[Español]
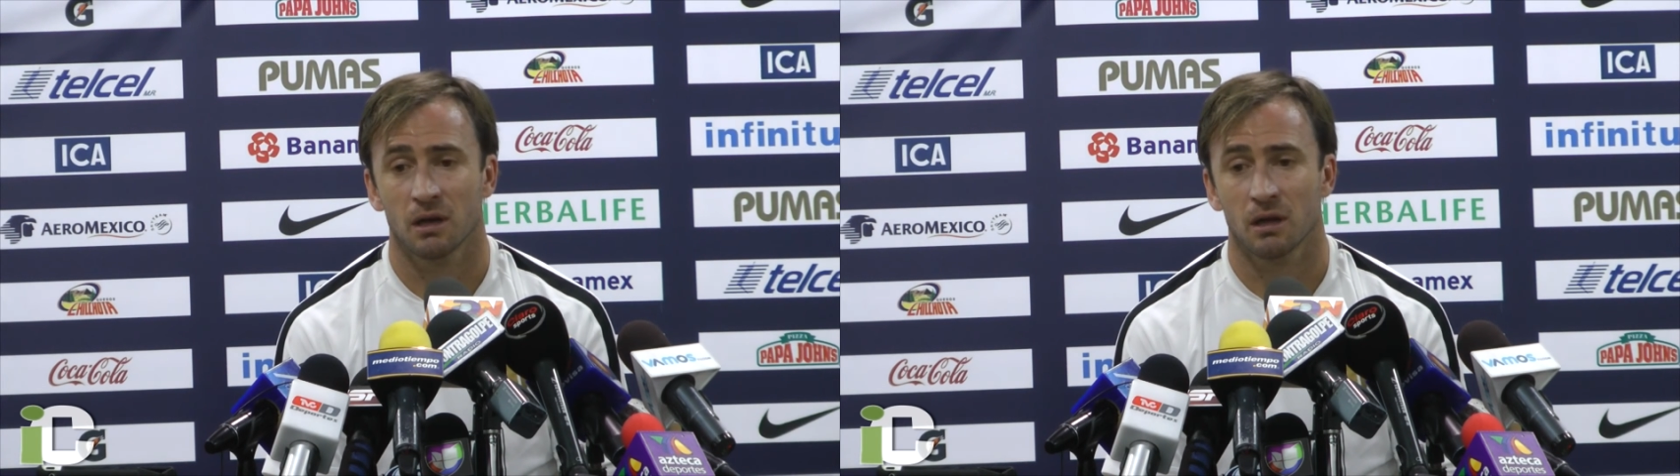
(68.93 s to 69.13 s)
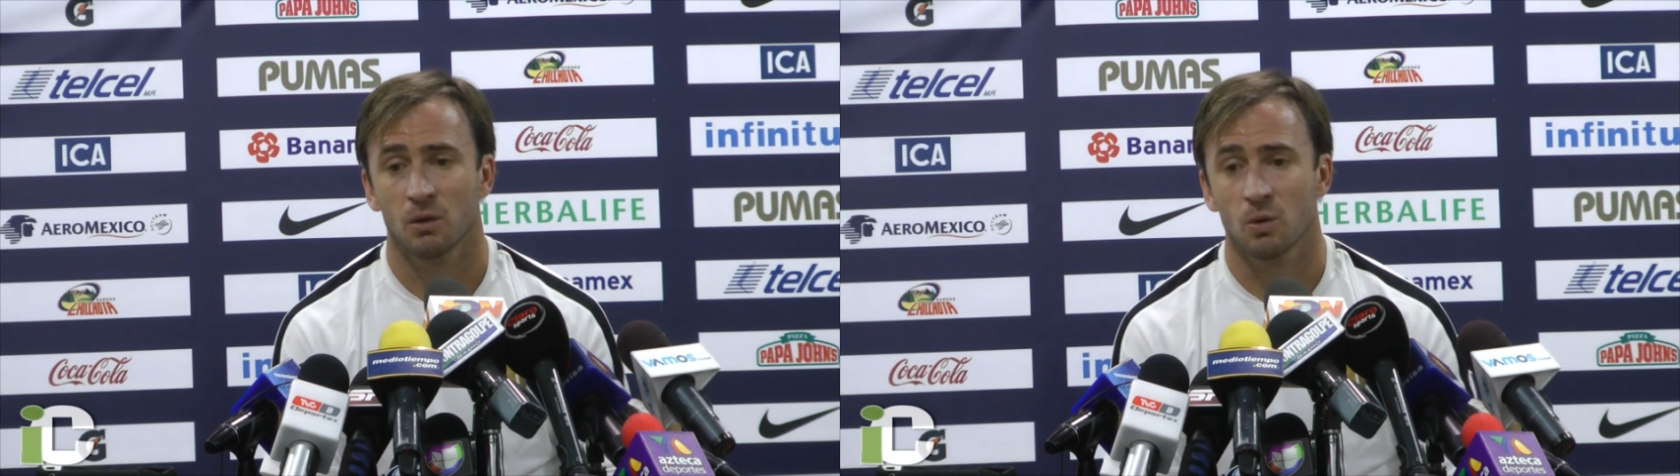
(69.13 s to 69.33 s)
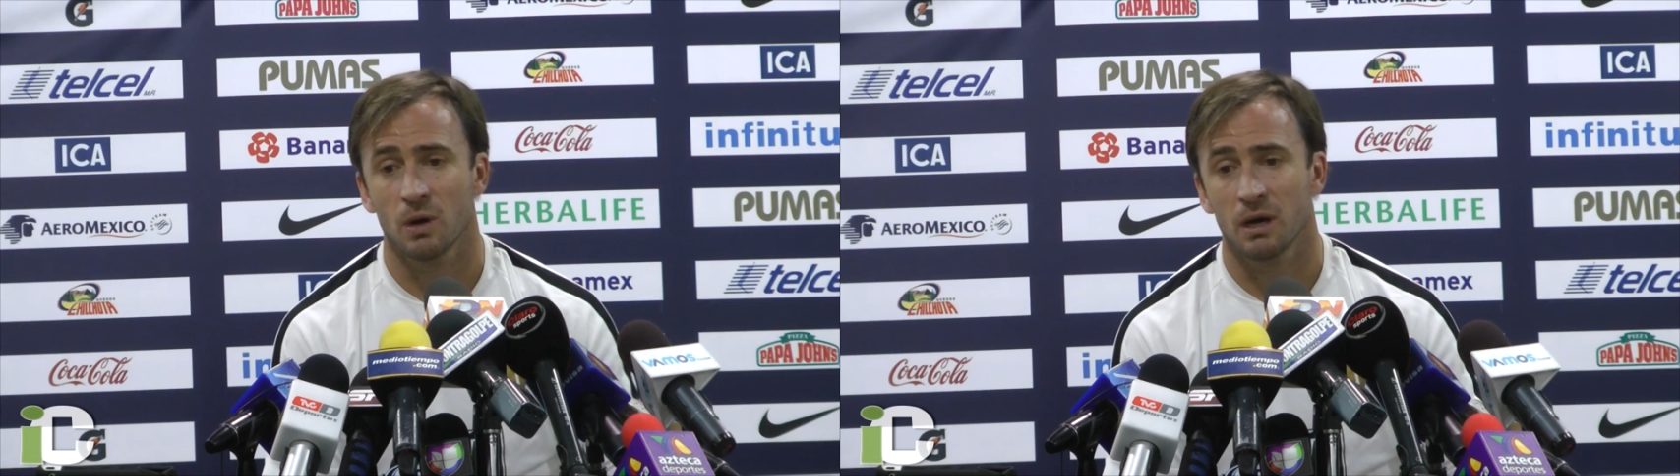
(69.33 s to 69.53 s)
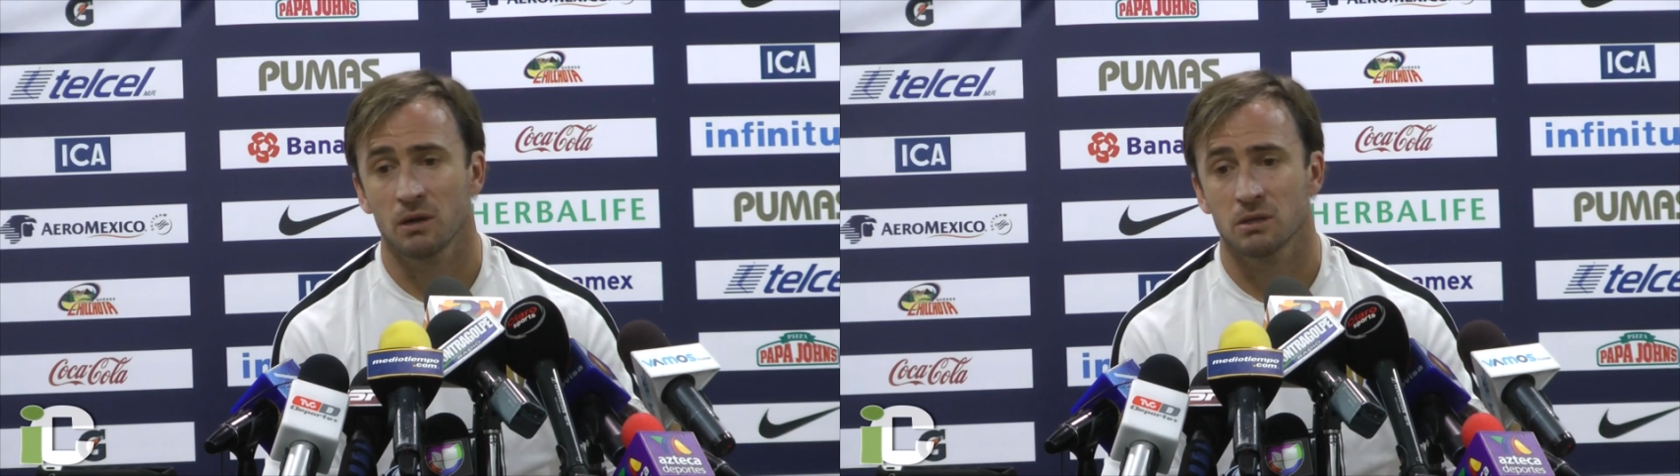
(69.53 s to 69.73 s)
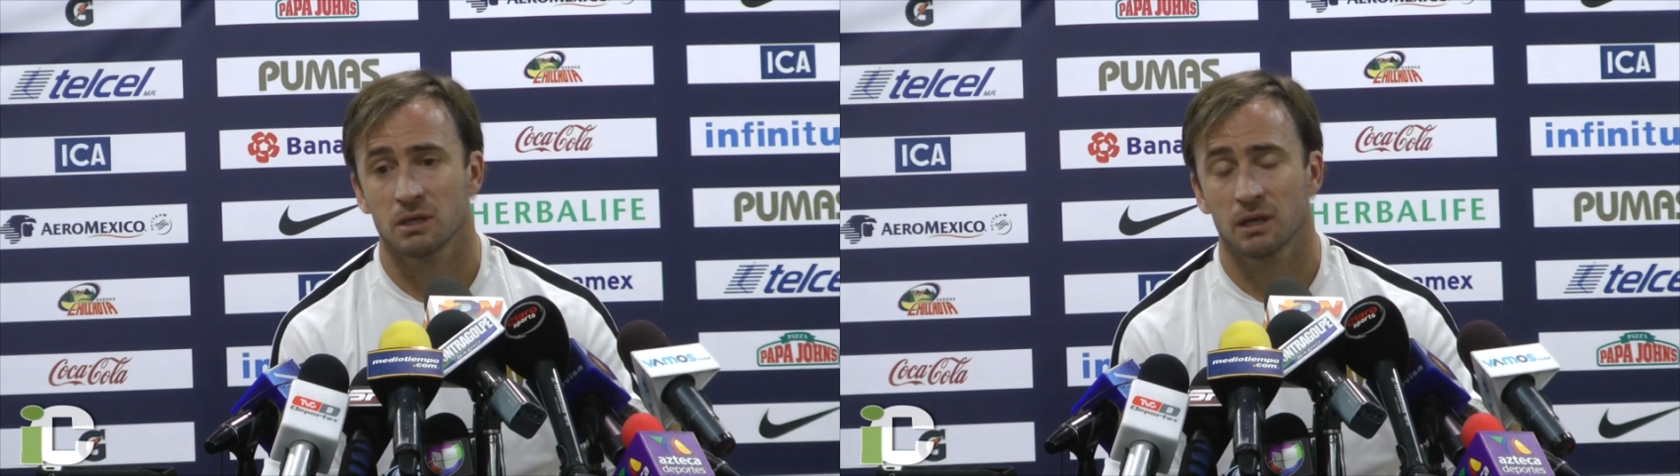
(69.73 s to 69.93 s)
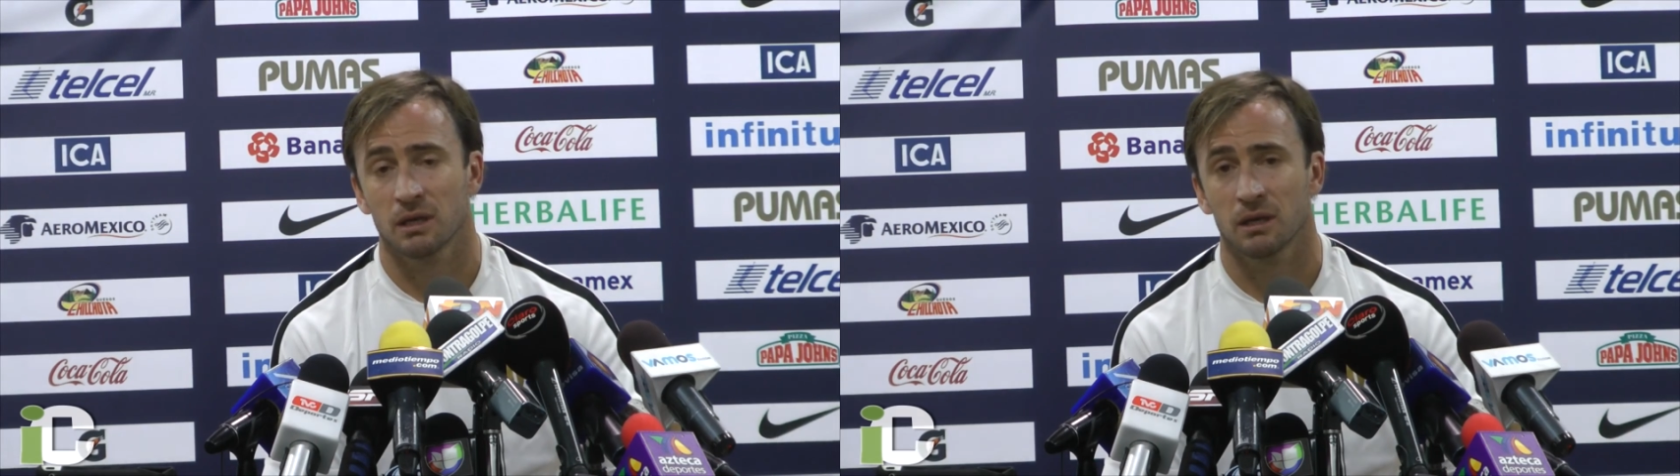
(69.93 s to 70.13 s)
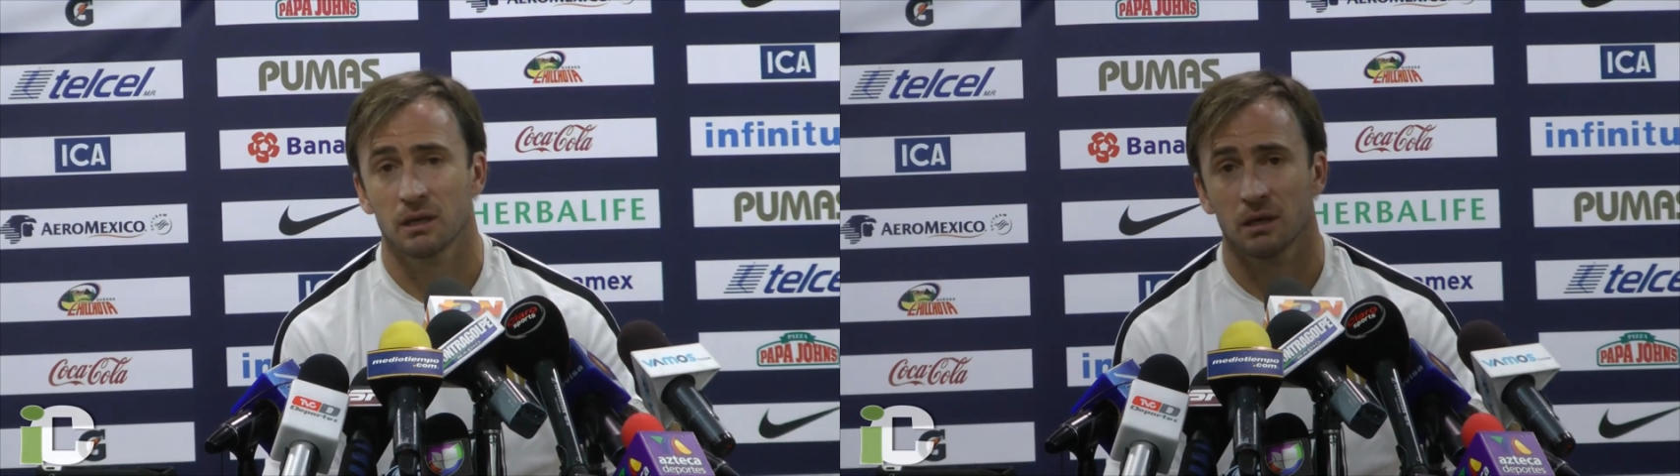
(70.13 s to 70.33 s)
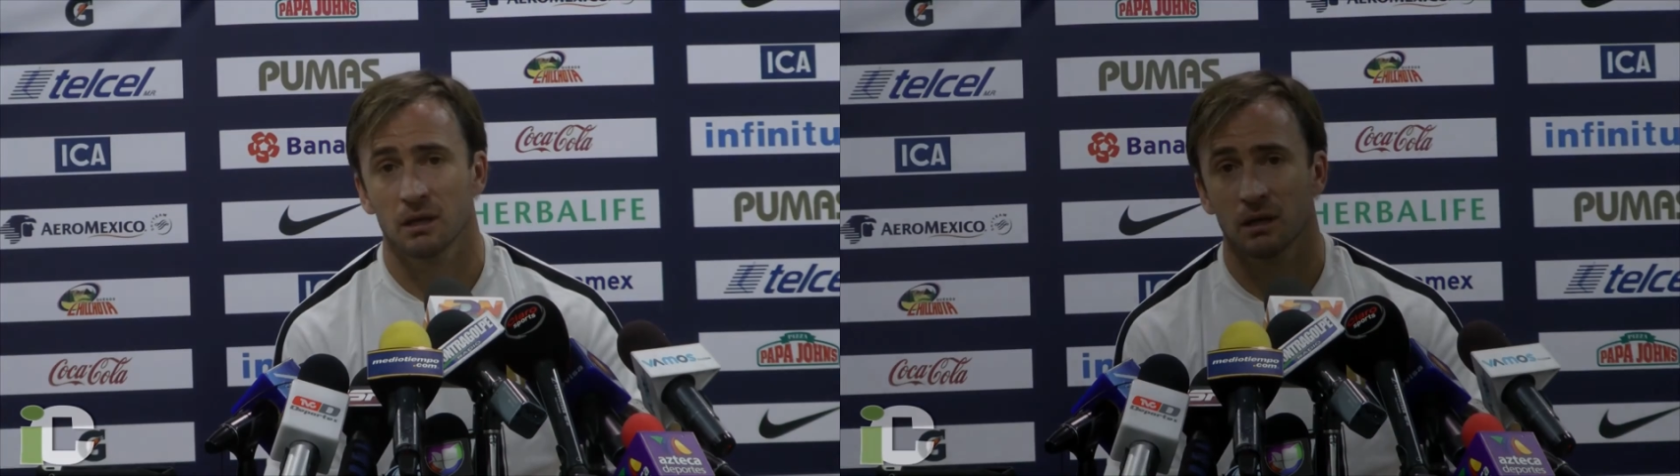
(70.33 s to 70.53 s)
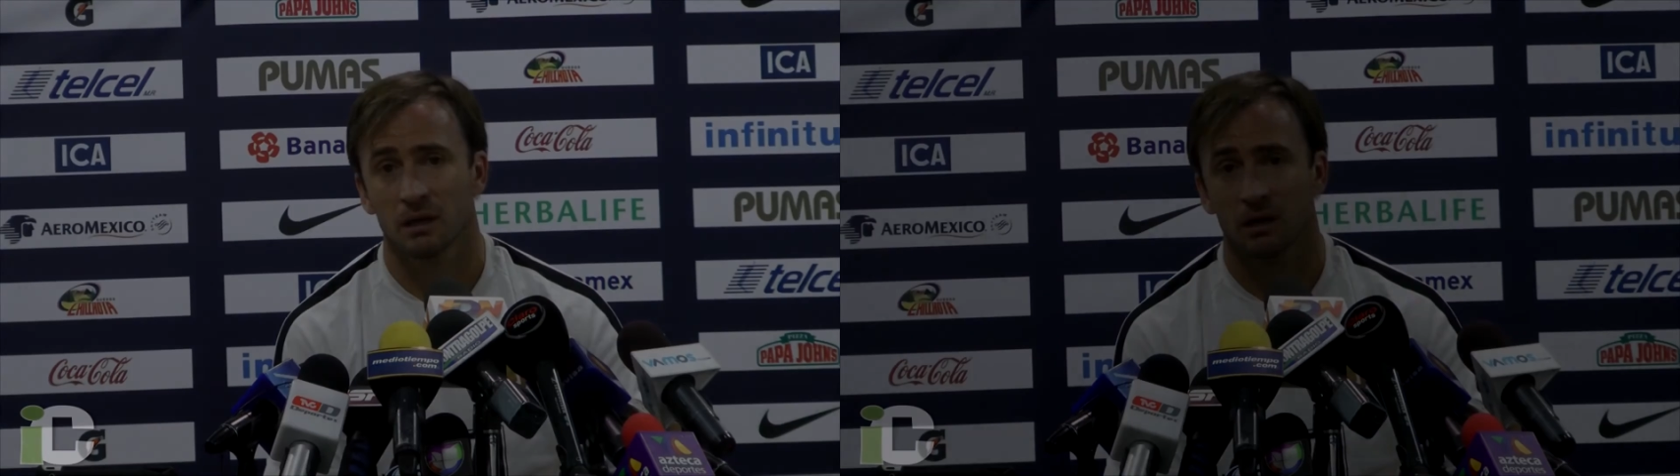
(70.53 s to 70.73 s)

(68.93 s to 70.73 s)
hay que jugarlos y hay que, hay que